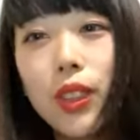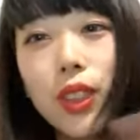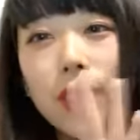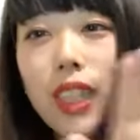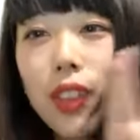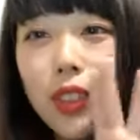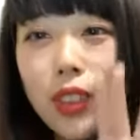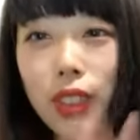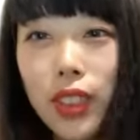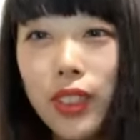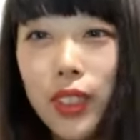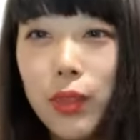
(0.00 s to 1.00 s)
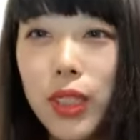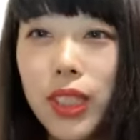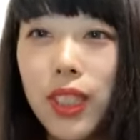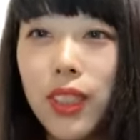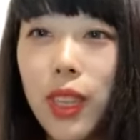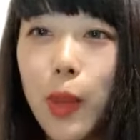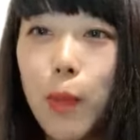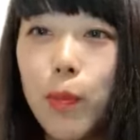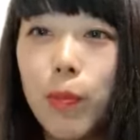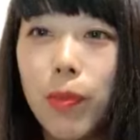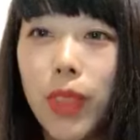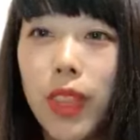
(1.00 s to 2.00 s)
こちらこそ楽しみにしてね。
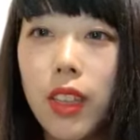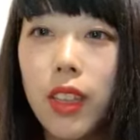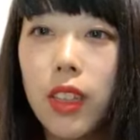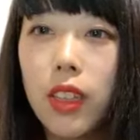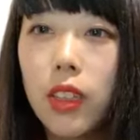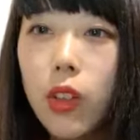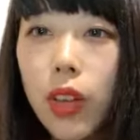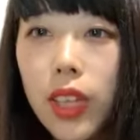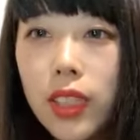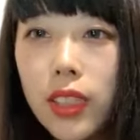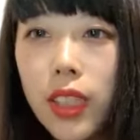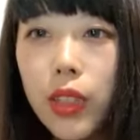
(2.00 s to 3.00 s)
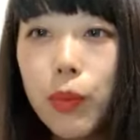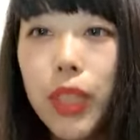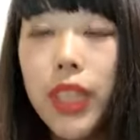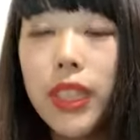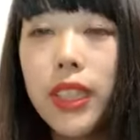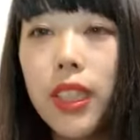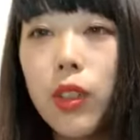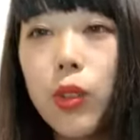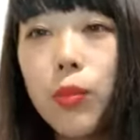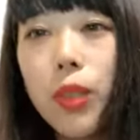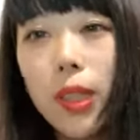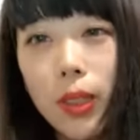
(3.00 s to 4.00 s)
ロアンさん、マレーシア、こ
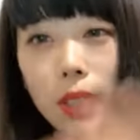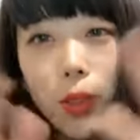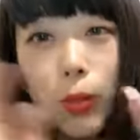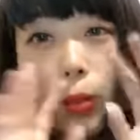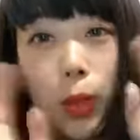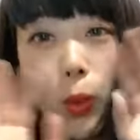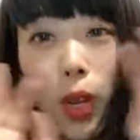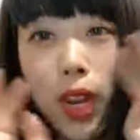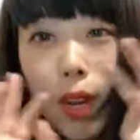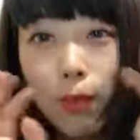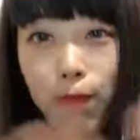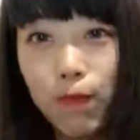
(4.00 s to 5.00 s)
んばんは、こんばんは。